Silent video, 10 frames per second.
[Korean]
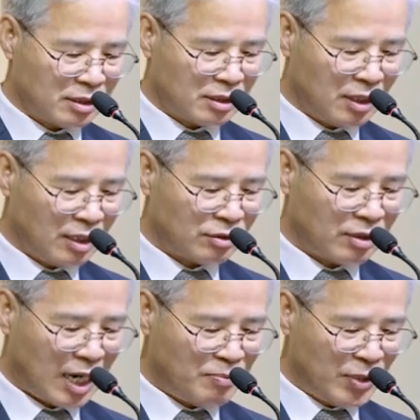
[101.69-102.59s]
그래서
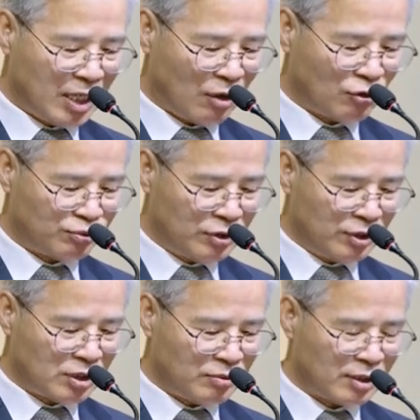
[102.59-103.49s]
랍비라고
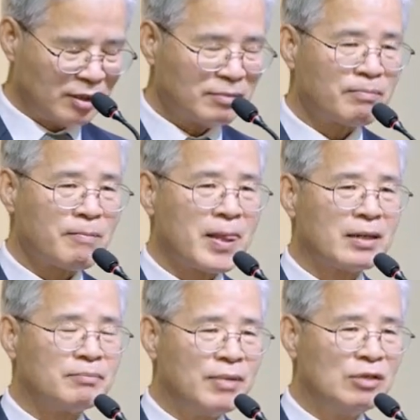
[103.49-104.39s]
불려지면은
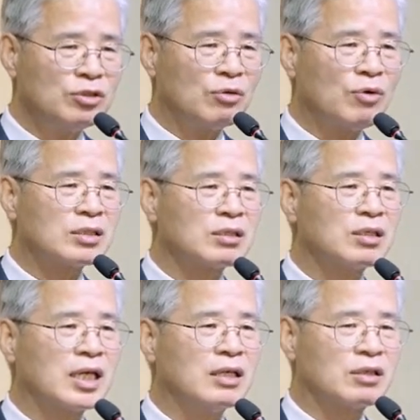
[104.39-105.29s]
매우
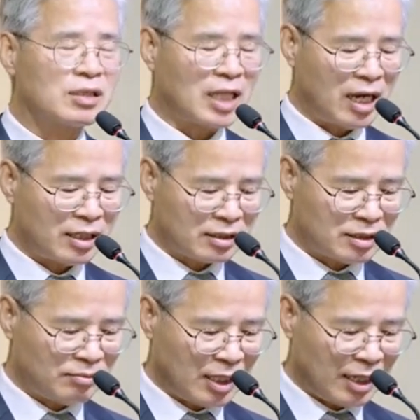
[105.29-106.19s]
영광스럽게 여겼다 하는
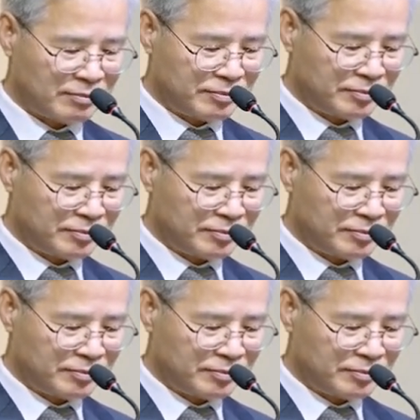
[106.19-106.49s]
것입니다.